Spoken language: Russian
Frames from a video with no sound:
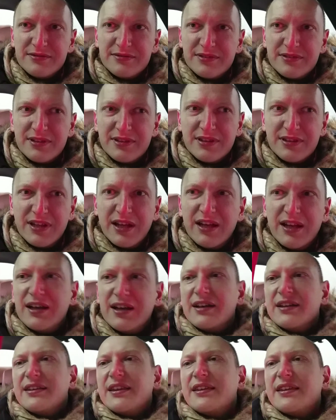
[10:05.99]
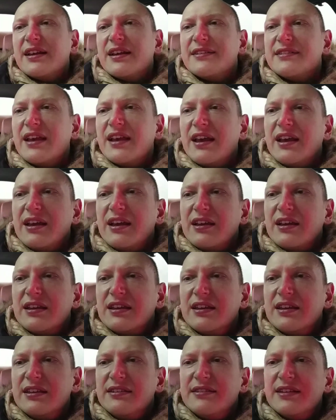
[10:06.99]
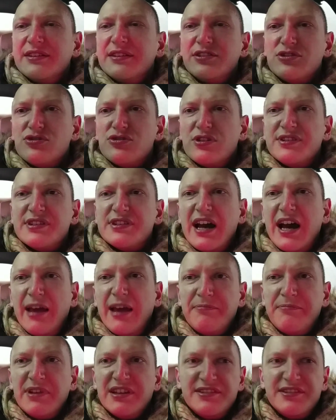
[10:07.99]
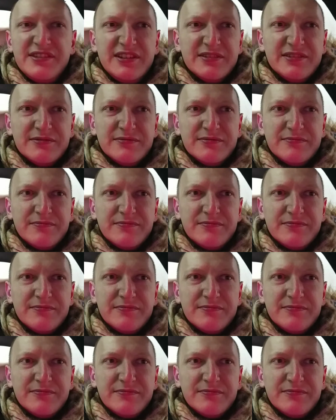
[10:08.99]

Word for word: А, ананас. И здесь еще есть апельсин.